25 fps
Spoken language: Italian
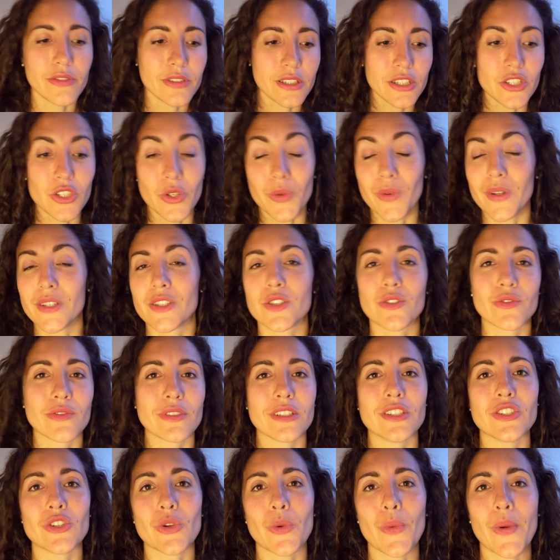finisci questo,
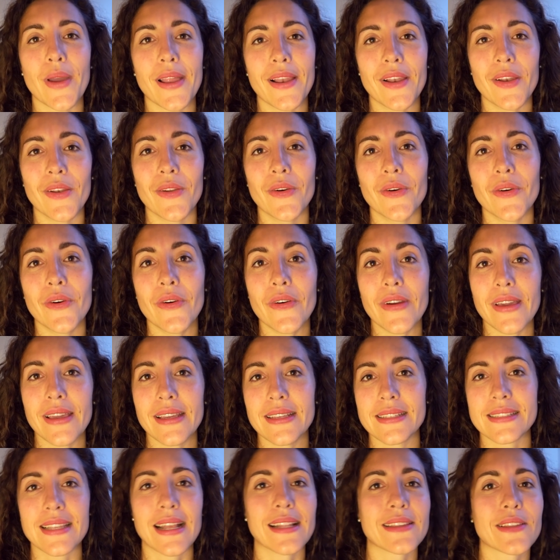finisci quello
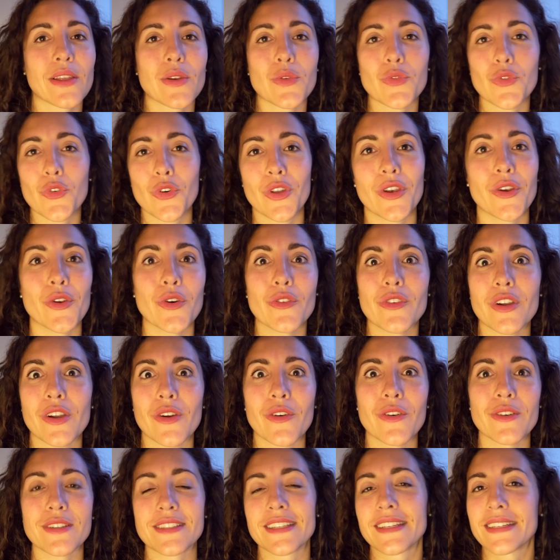e saltano fuori nuove
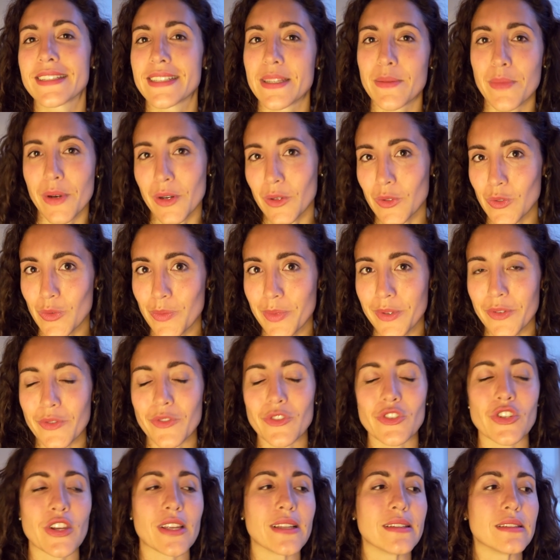cose che sembrano super
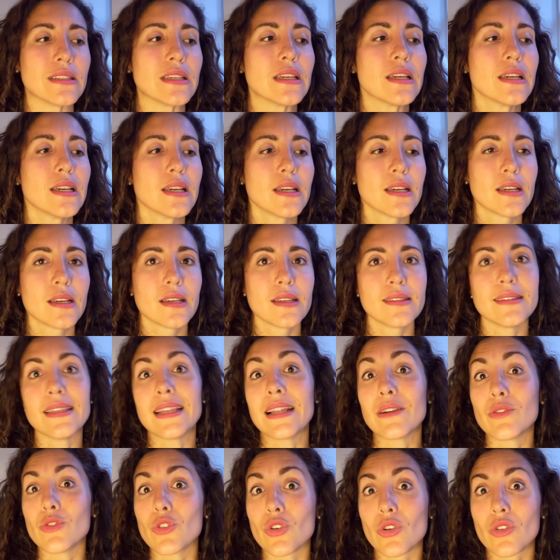urgenti struggenti
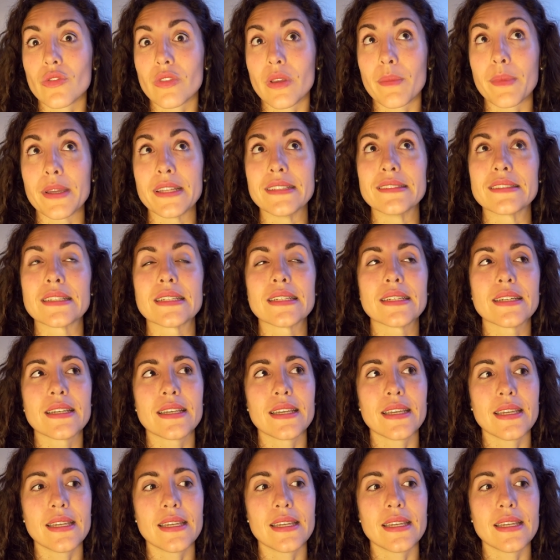di lavoro ovviamente.